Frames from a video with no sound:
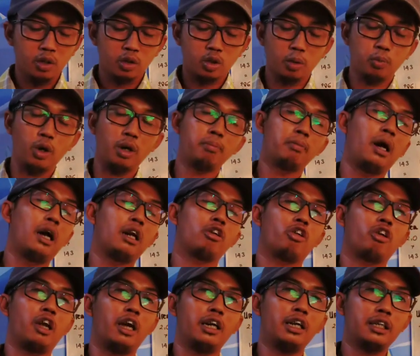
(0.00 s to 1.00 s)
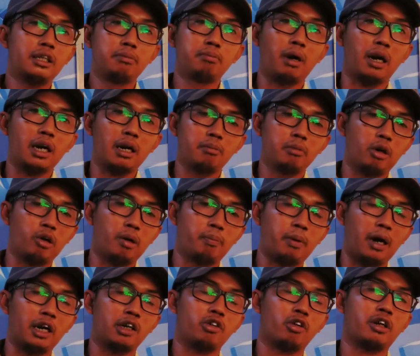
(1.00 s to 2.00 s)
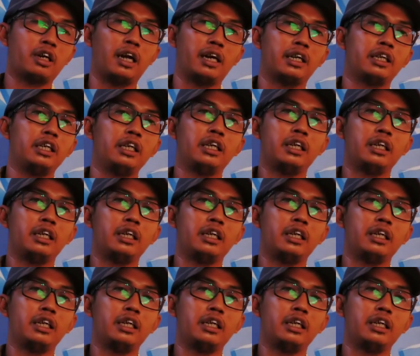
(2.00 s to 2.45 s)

Tumpukan bahan organik di mana bahwa bahan organik